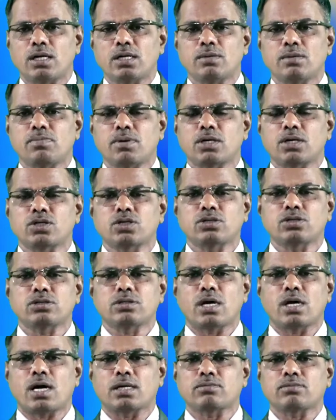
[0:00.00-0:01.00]
అని
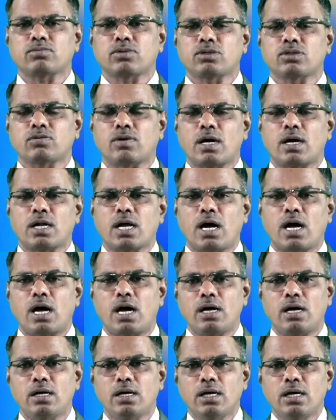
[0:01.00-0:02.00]
పరిశుద్ధాత్మ ద్వారా
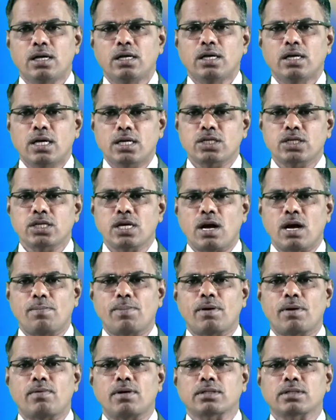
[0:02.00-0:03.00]
ఏషియా
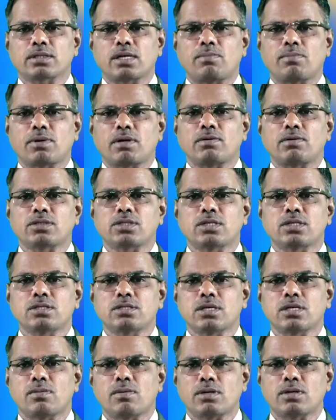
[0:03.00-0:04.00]
ప్రవక్త
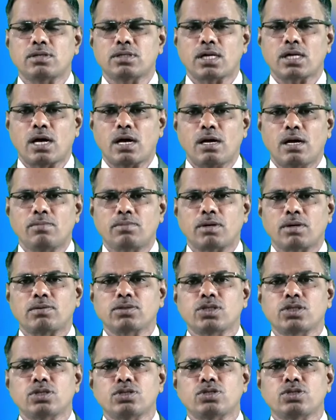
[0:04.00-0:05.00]
ప్రవచించబడుట
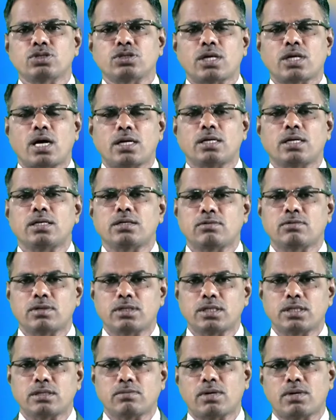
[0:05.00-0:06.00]
ప్రవచించుట
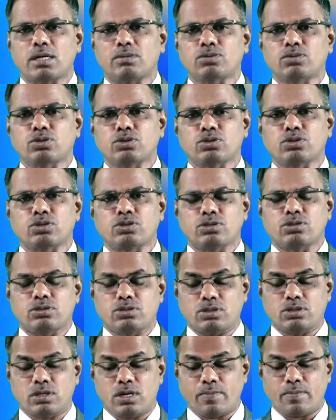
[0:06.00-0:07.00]
అనేటువంటిది మనము
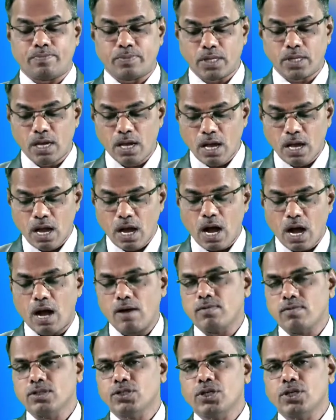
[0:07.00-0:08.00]
చూస్తుంటున్నాం ఆ
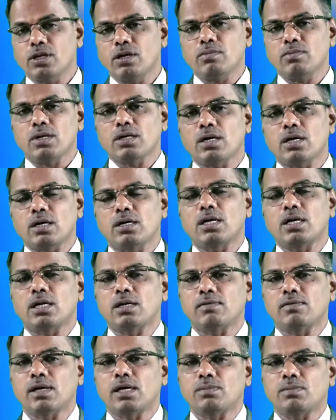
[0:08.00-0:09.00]
వచనం యొక్క
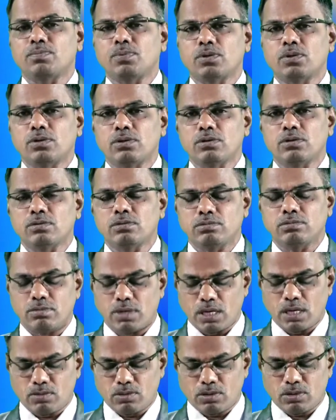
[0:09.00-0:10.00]
నెరవేర్పును
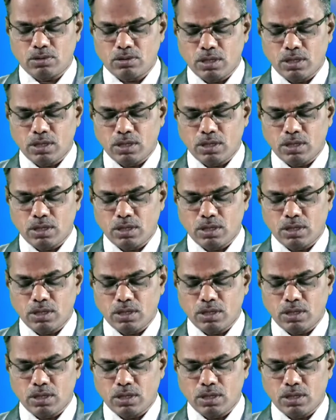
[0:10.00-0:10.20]
మనము